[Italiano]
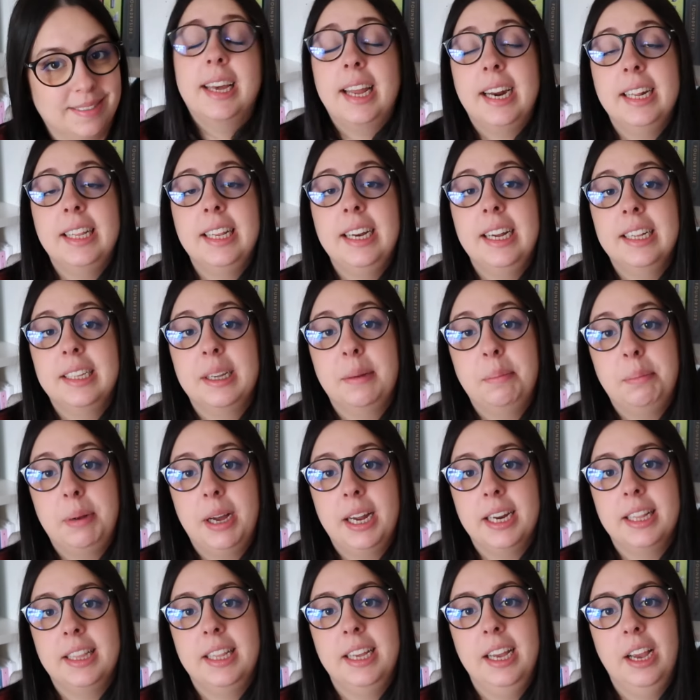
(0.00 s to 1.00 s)
Cretinate a
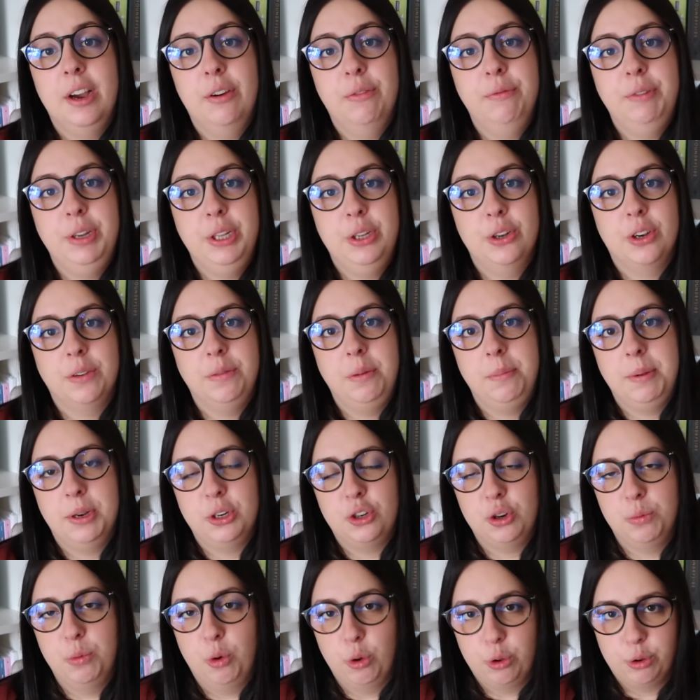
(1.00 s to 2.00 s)
parte è un video che mi
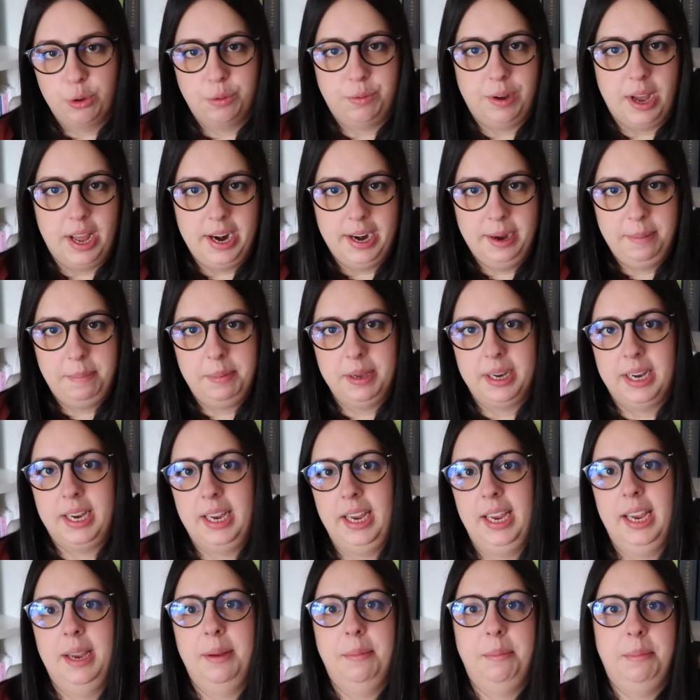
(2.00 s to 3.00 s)
piace molto fare
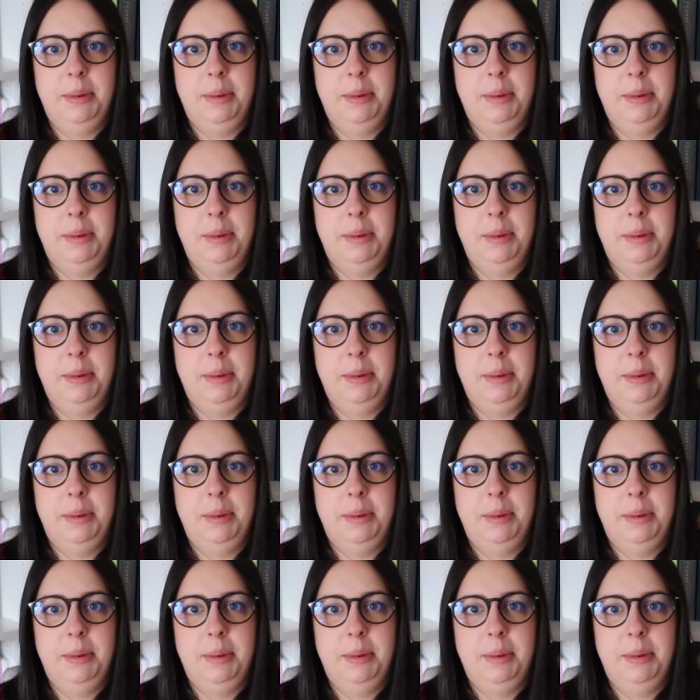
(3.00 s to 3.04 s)
perché